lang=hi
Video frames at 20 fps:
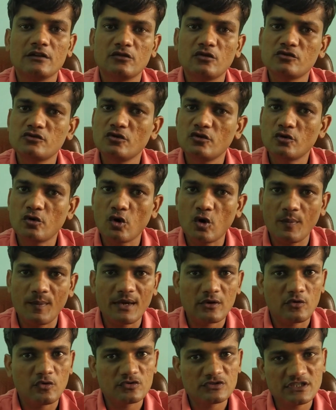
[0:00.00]
दोस्तों
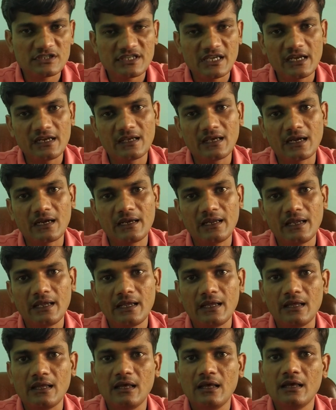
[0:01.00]
डॉक्यूमेंट कौन से सेंड करने
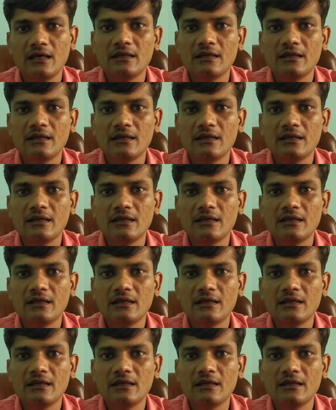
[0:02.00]
हैं